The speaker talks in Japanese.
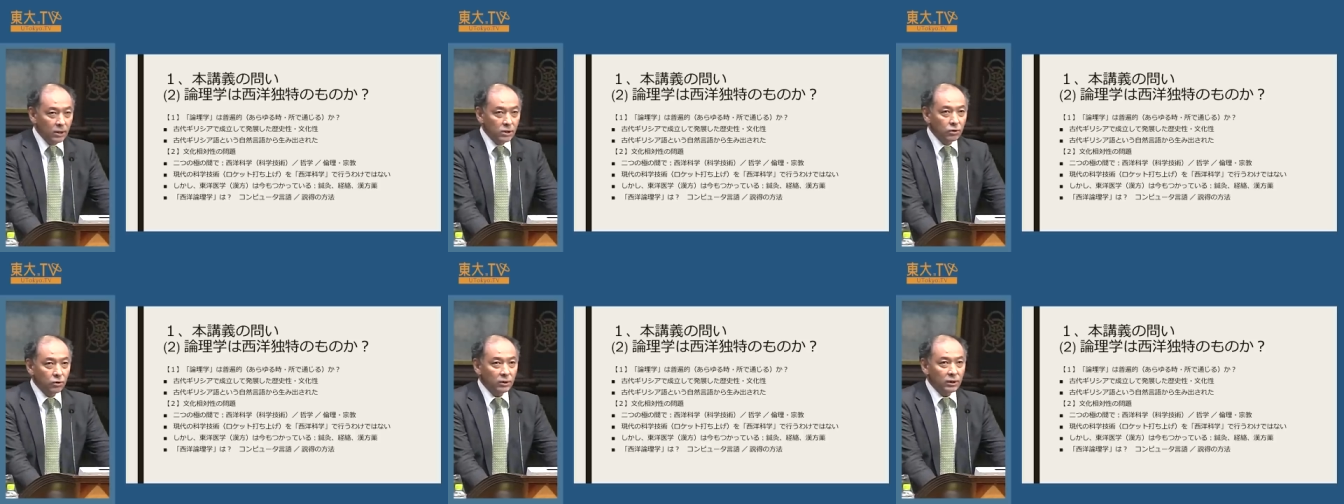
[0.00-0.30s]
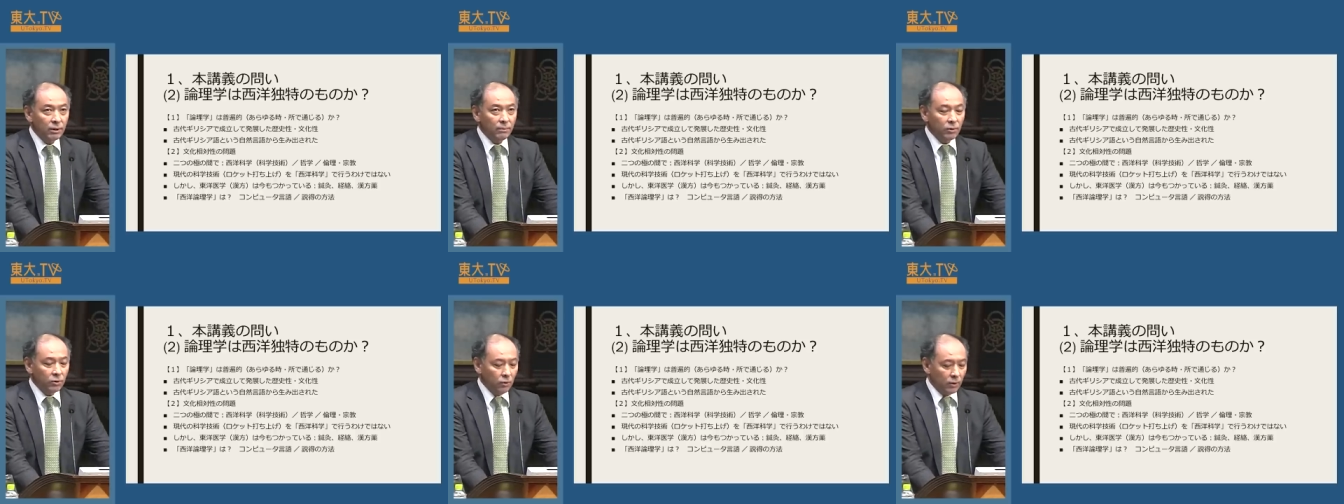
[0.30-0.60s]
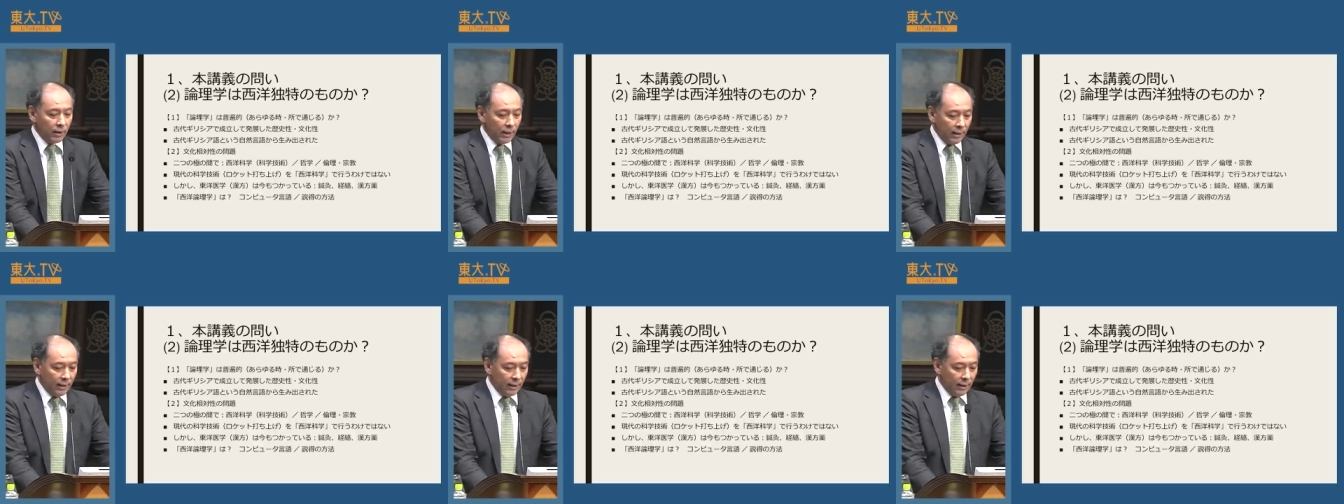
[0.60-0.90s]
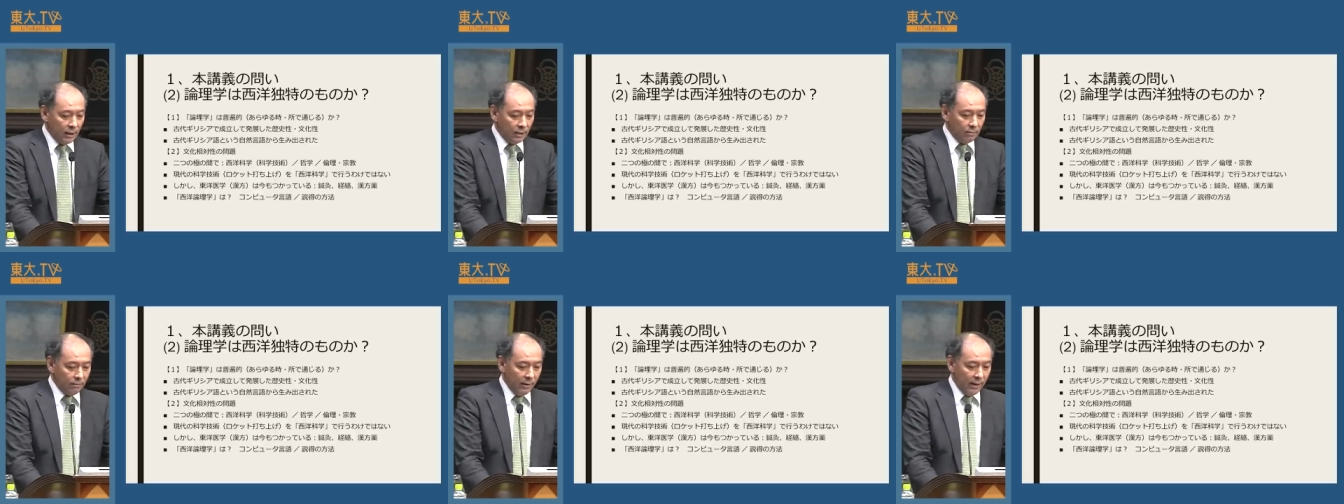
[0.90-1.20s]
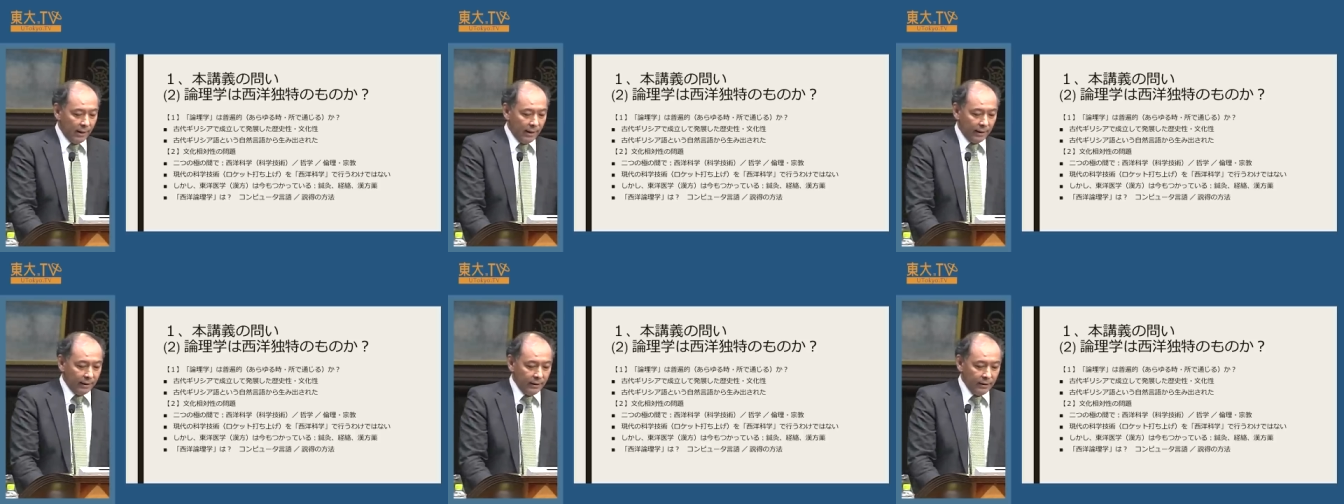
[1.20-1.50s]
そういったものを考える
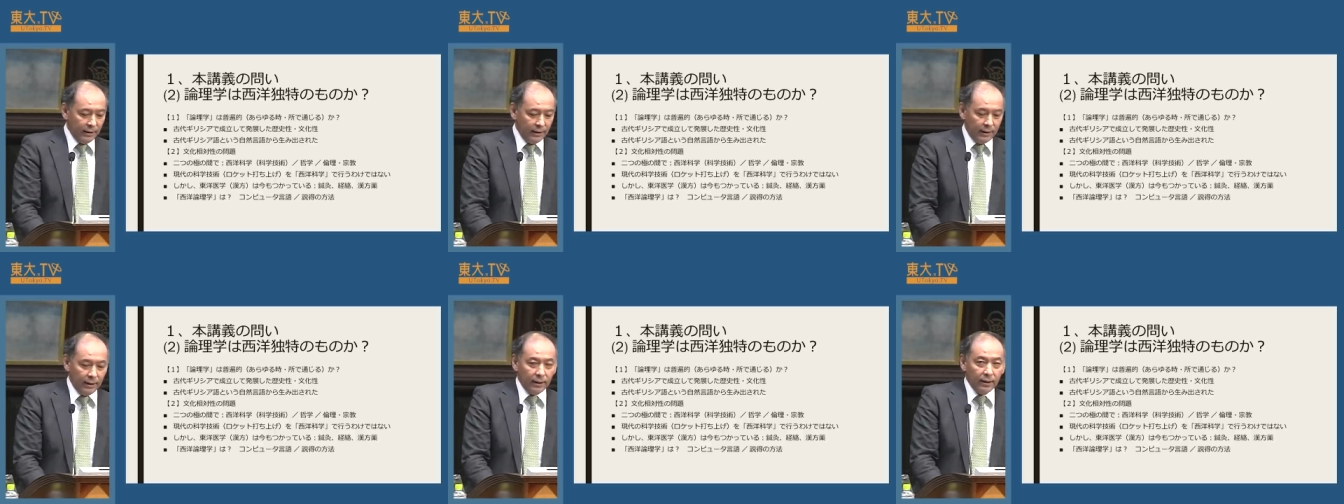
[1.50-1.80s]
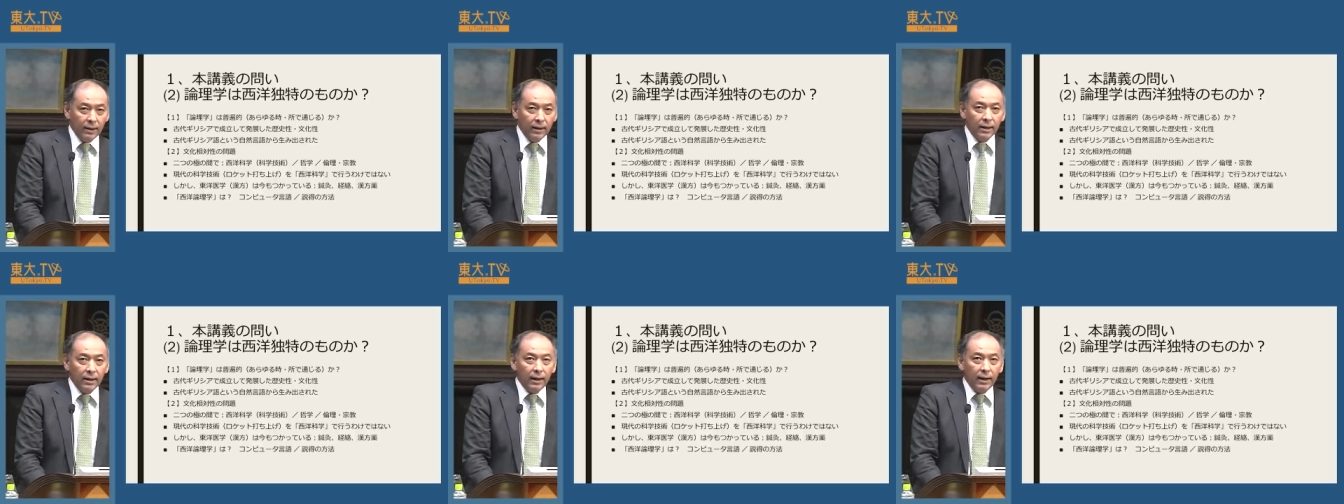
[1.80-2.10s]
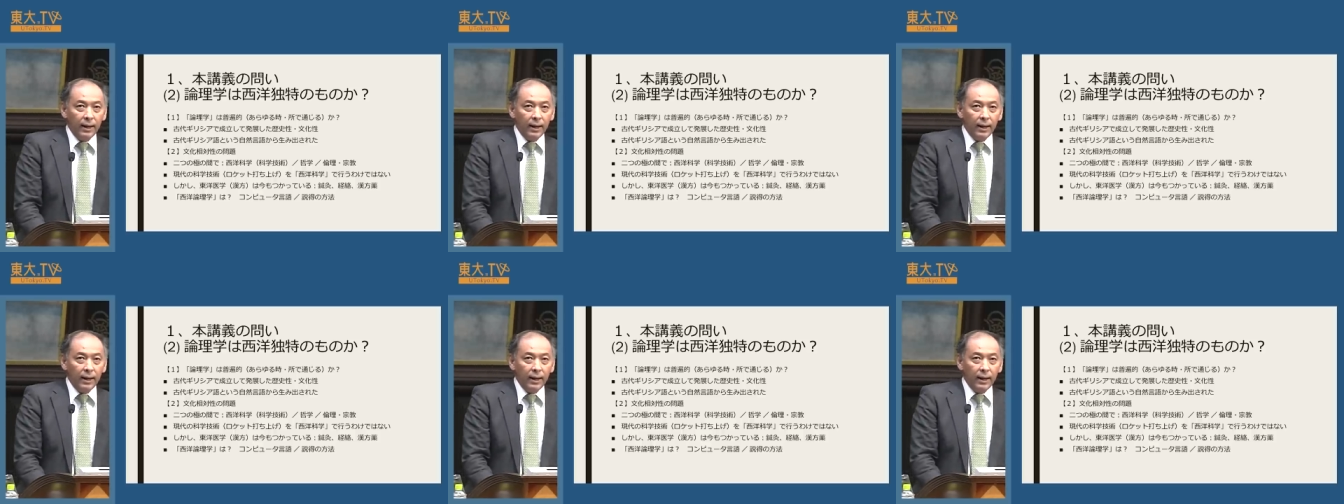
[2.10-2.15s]
場合に、